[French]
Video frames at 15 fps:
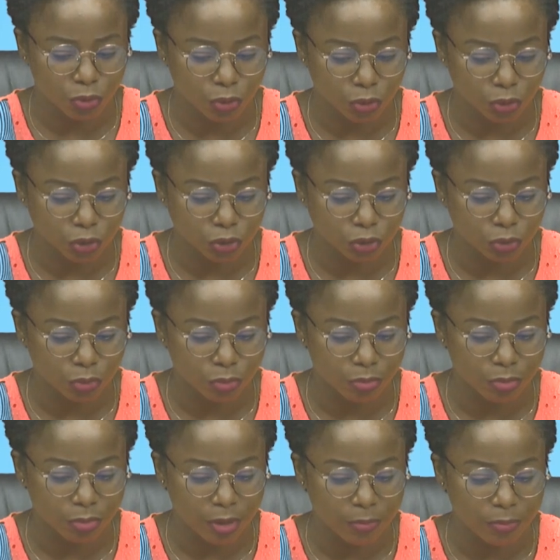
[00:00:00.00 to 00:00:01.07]
gauche,
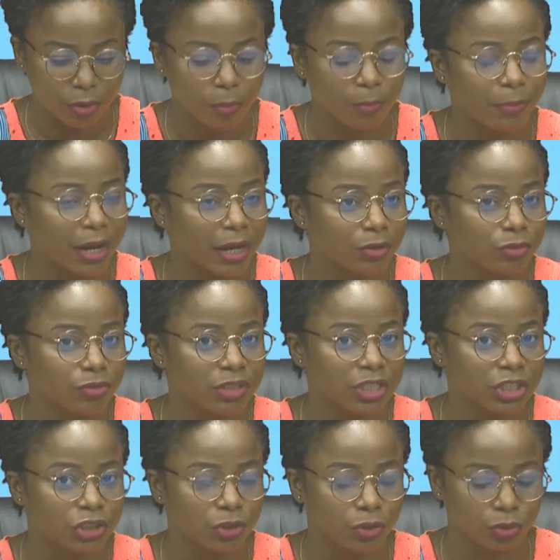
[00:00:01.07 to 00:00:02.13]
même on parle
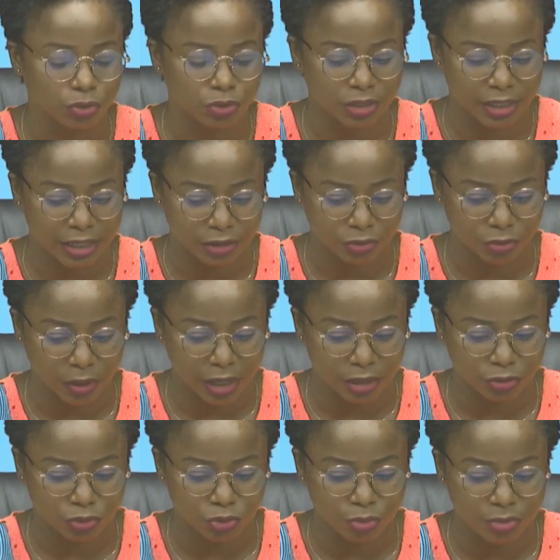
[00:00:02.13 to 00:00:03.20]
d'échéance électorale
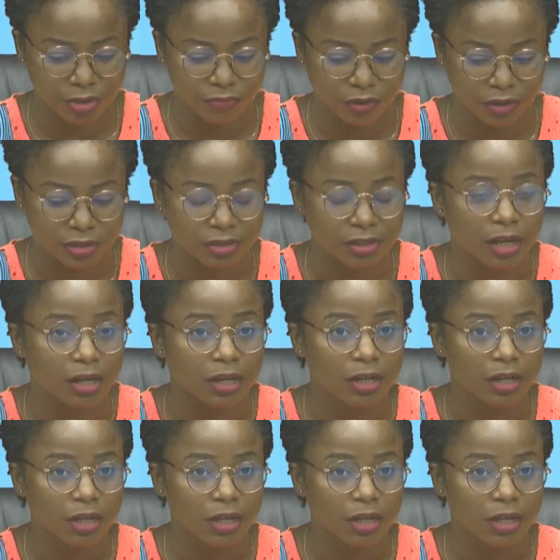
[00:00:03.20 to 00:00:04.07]
de 2025.